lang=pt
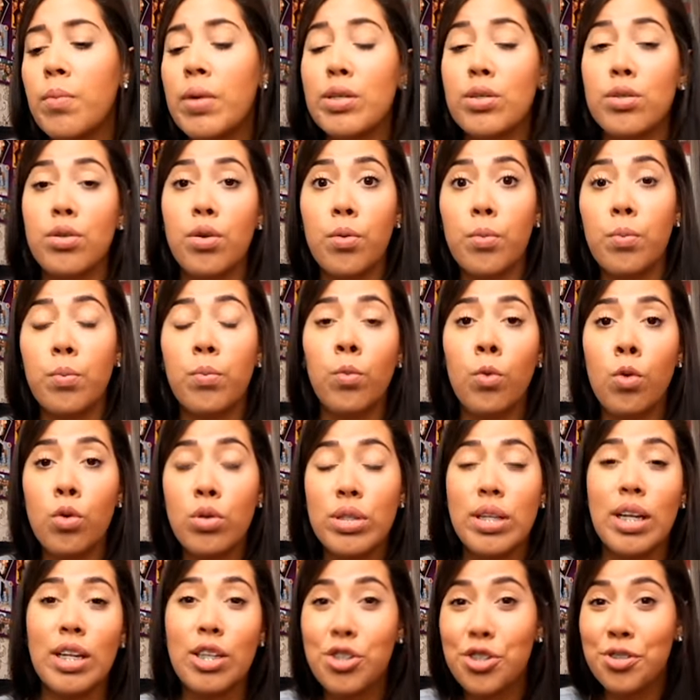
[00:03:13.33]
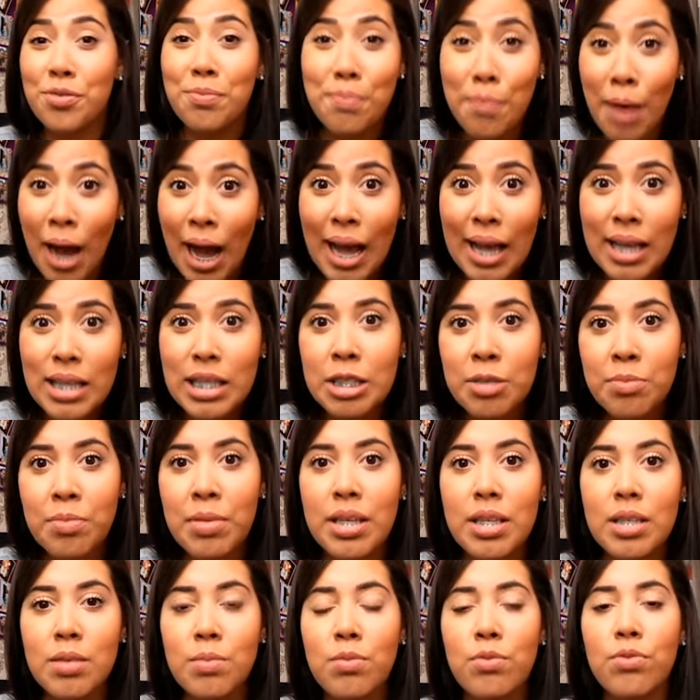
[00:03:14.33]
mas o que eu gostei demais
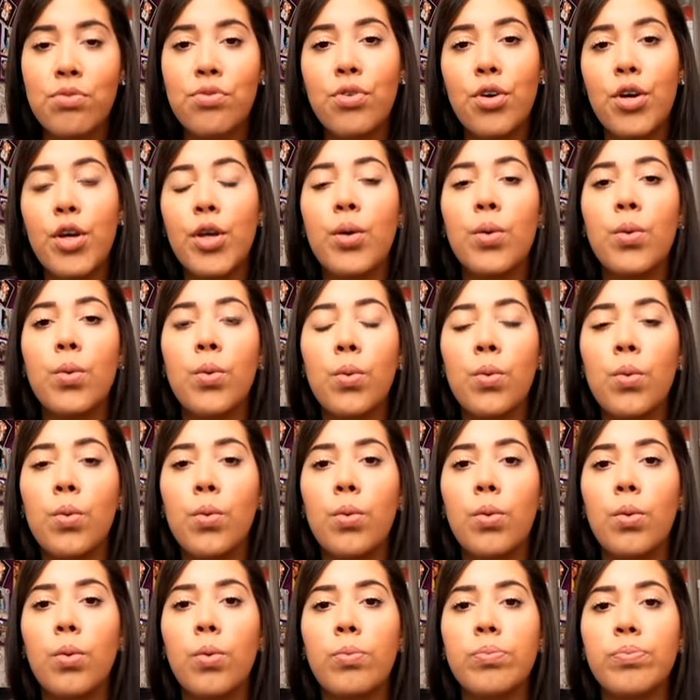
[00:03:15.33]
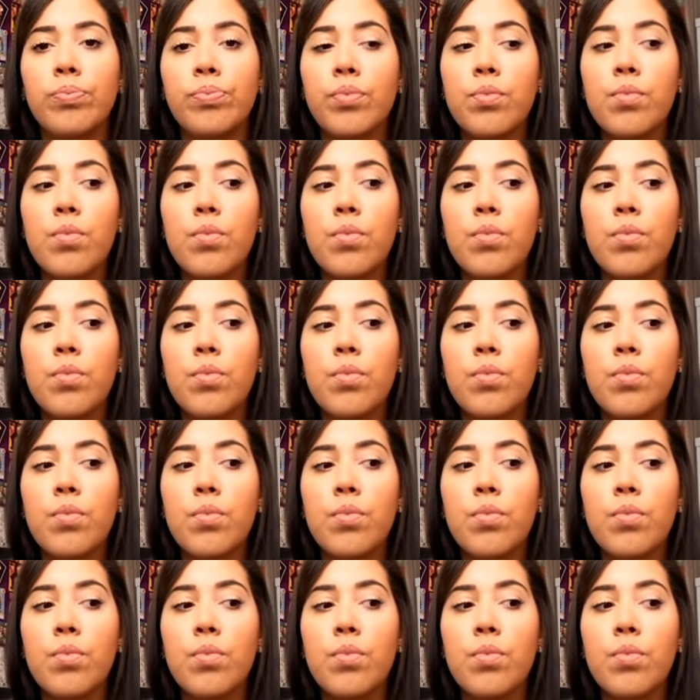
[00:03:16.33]
mesmo foi o,